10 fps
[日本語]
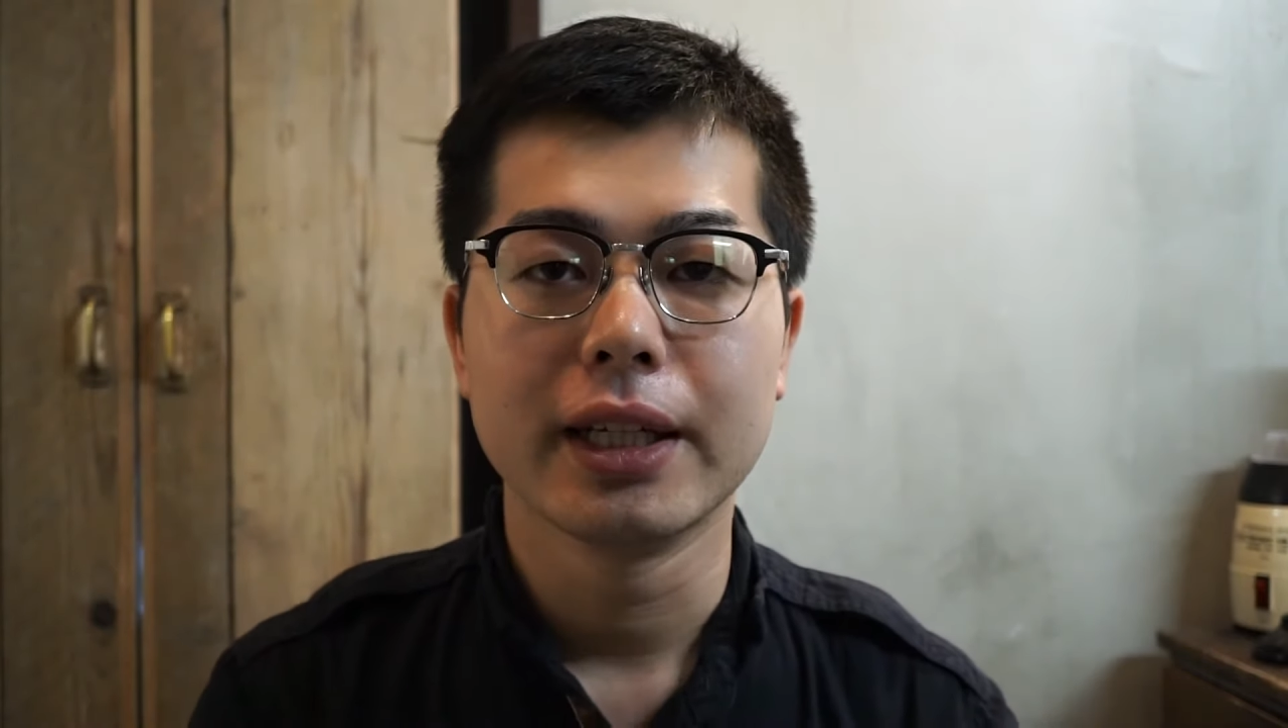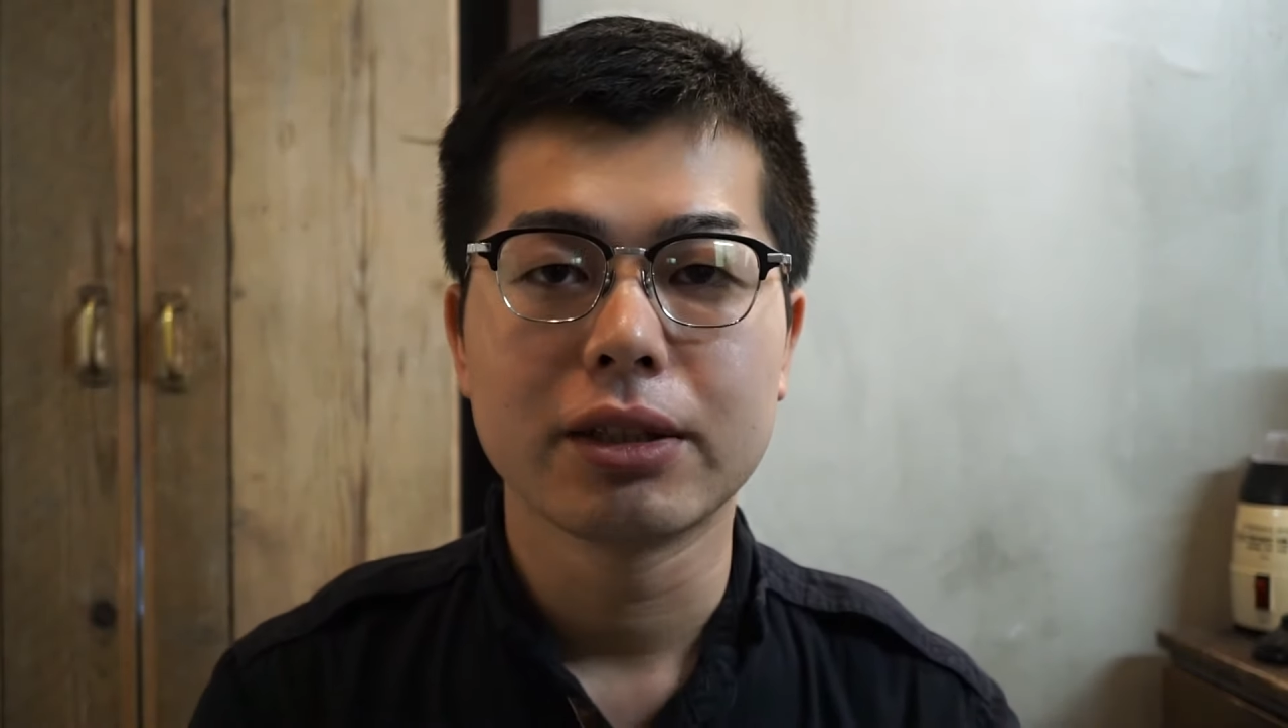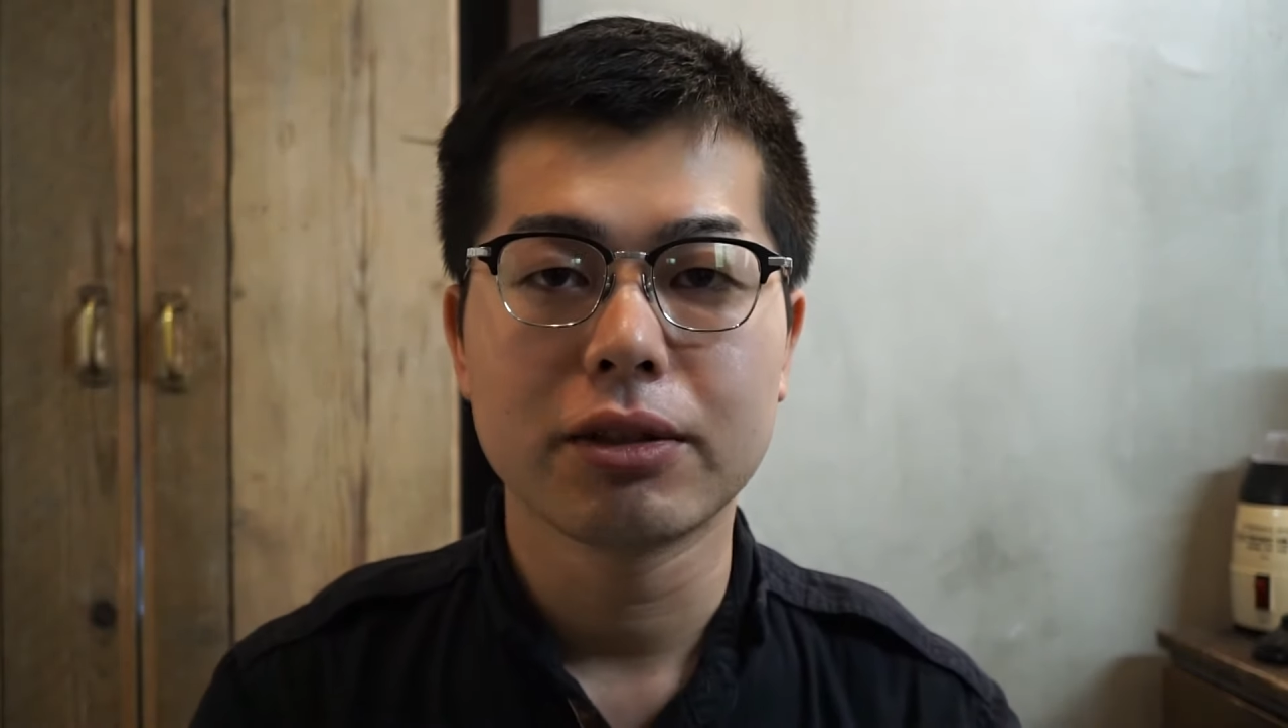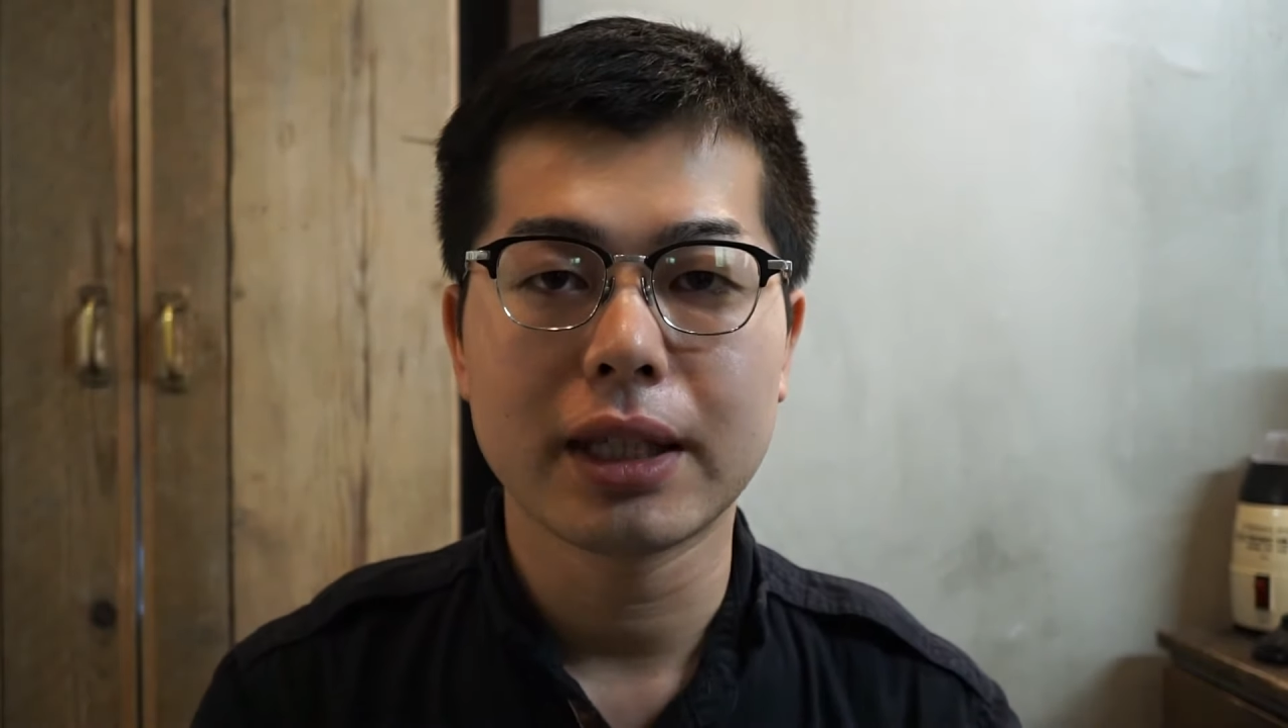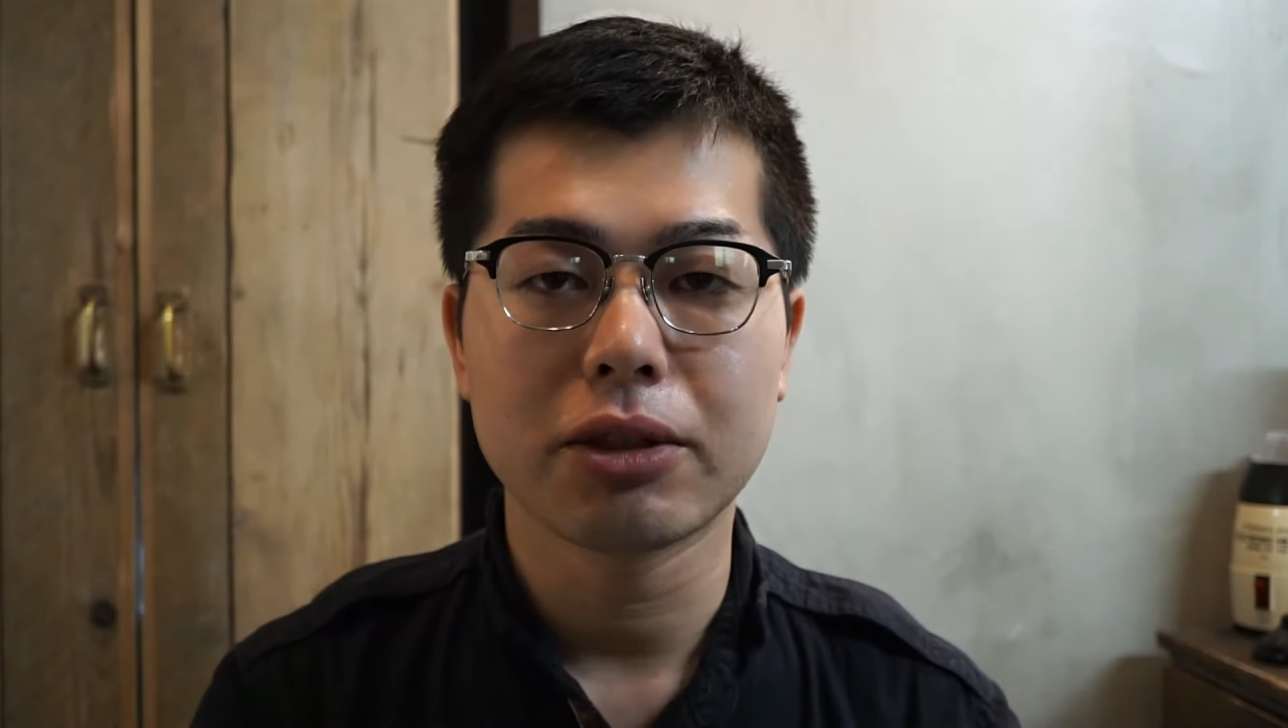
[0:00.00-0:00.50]
そ
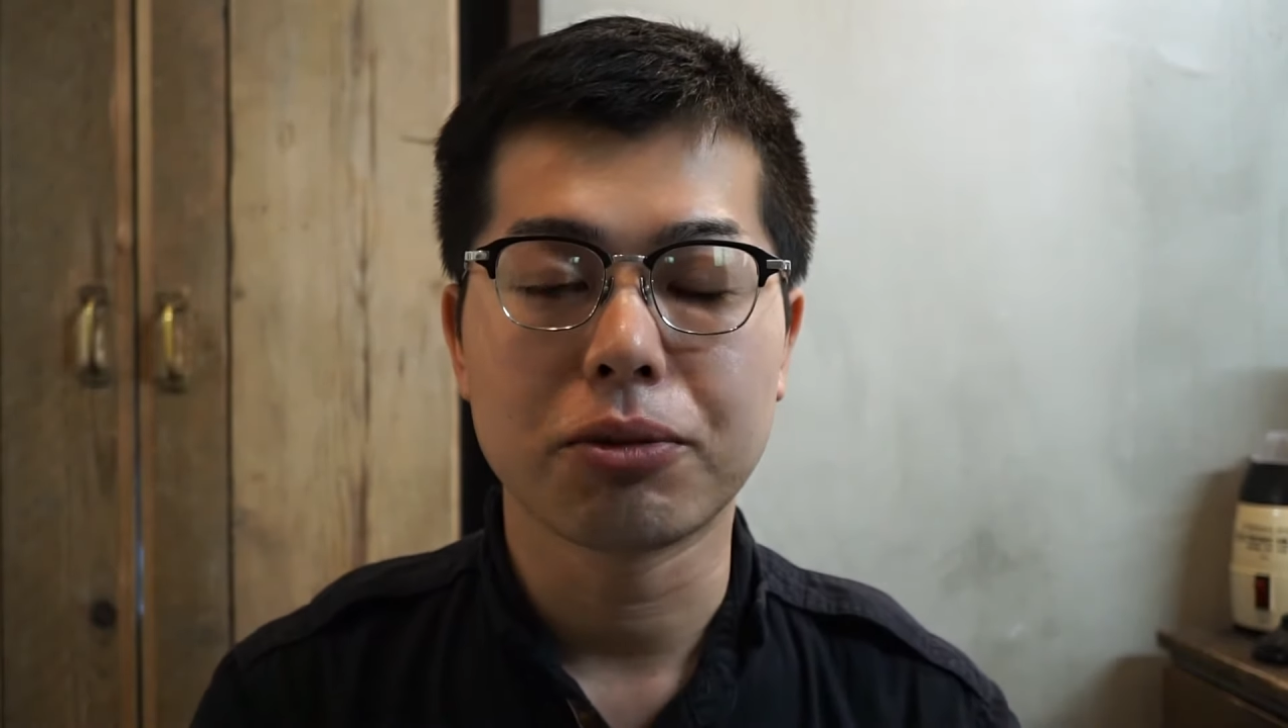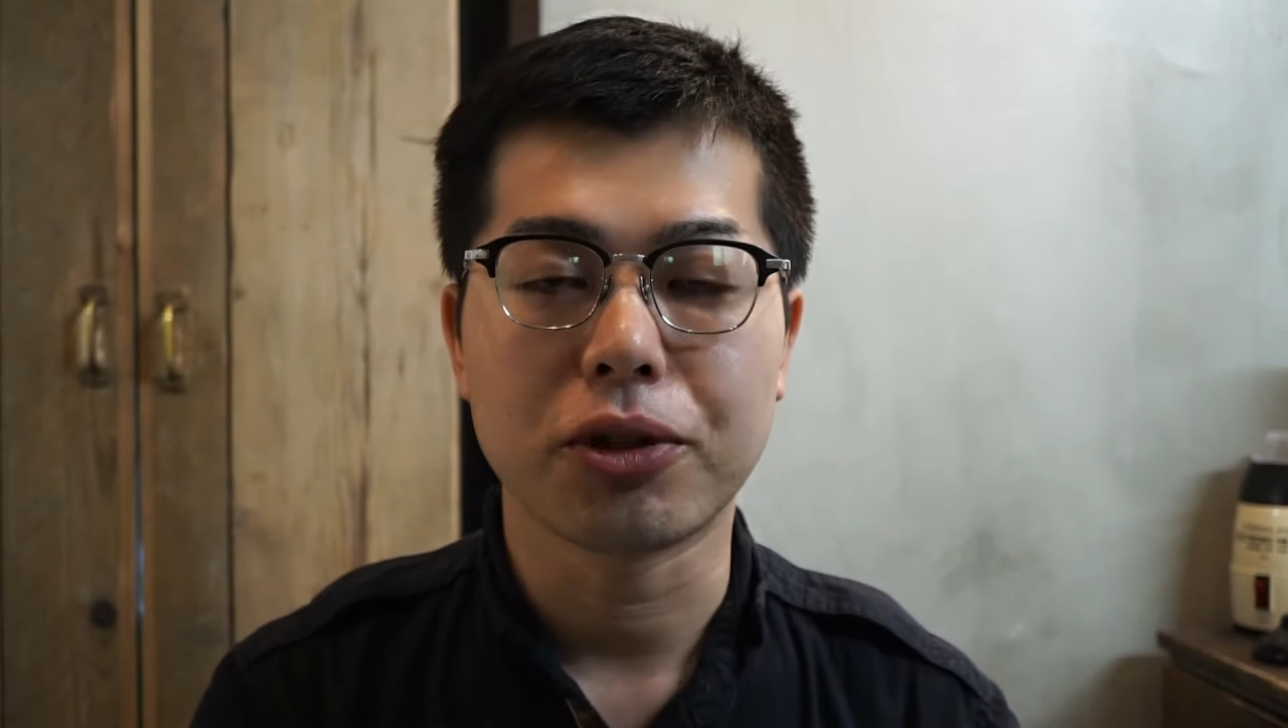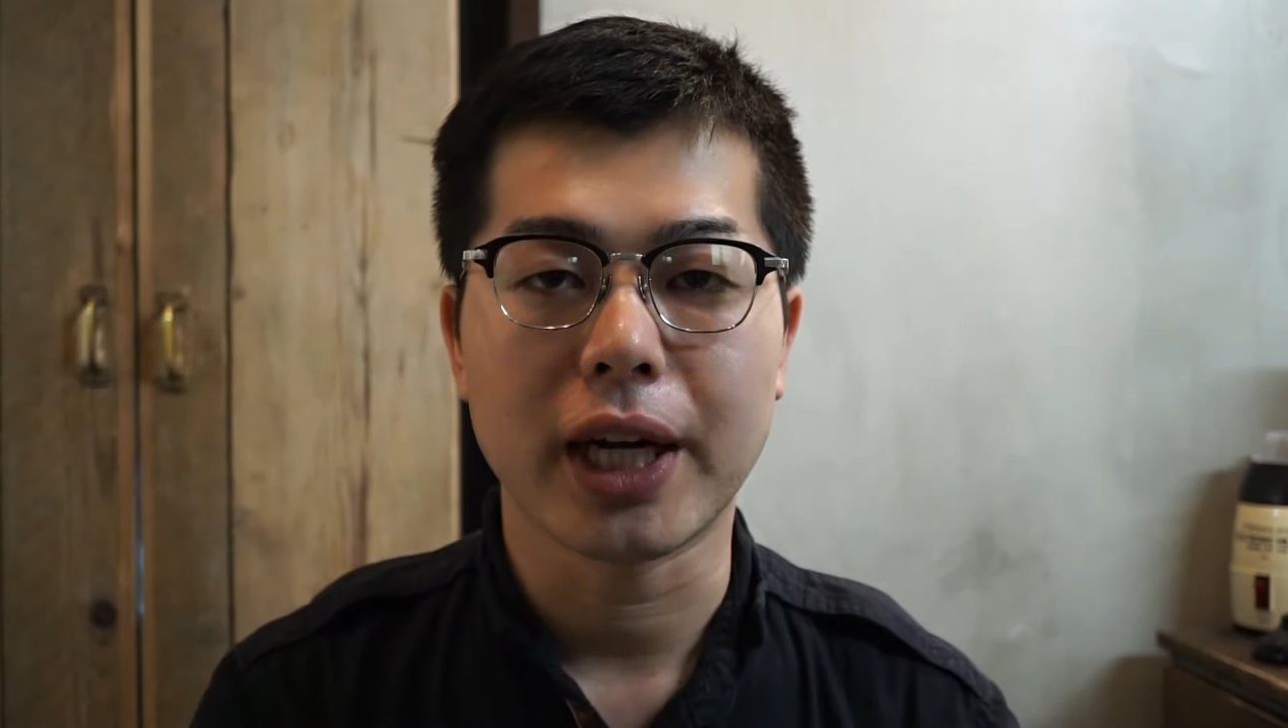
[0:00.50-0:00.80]
れではどうも